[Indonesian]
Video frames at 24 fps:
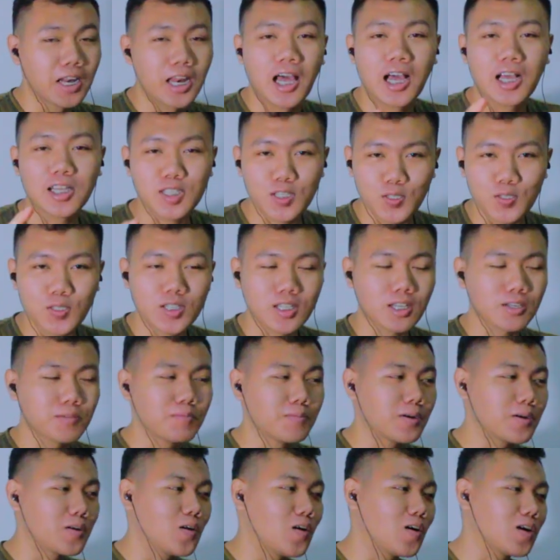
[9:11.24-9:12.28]
langsung
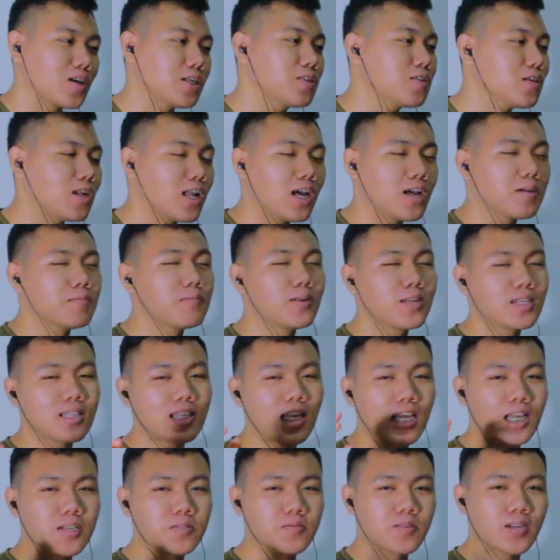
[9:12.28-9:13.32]
terbengong itulah
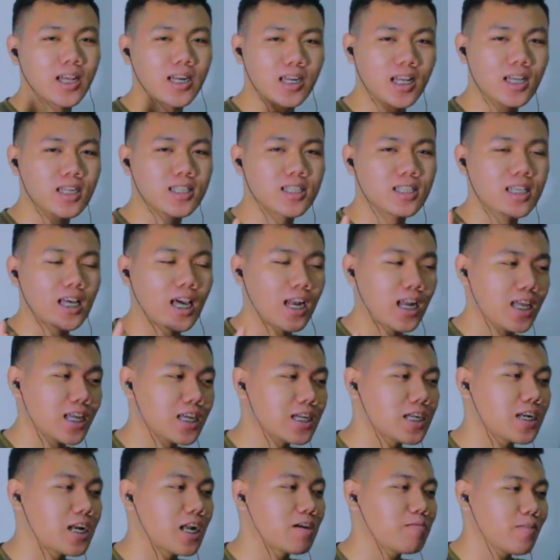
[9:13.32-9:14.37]
berita yang beredar sekarang
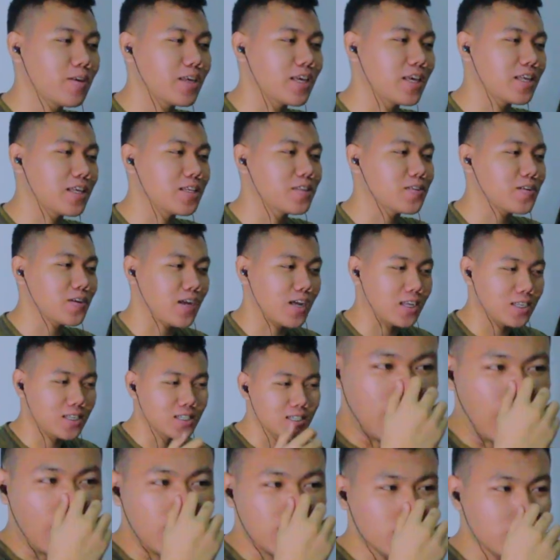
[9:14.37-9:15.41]
yang rame kayak gitu guys.
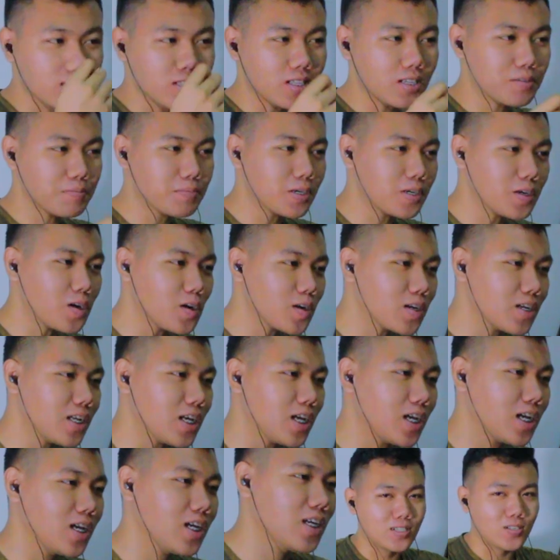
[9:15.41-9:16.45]
langsung terbengong
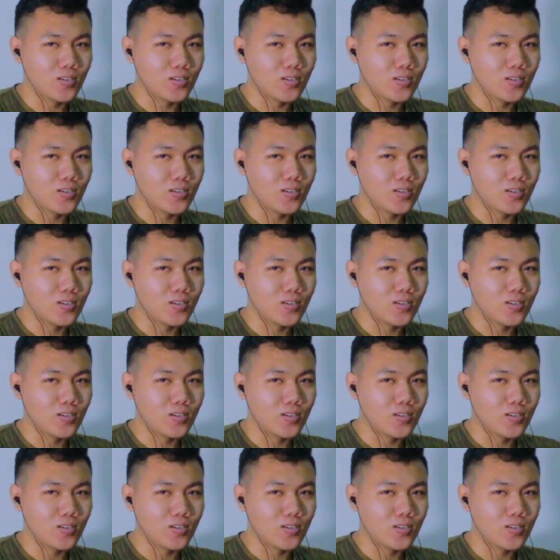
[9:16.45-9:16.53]
dia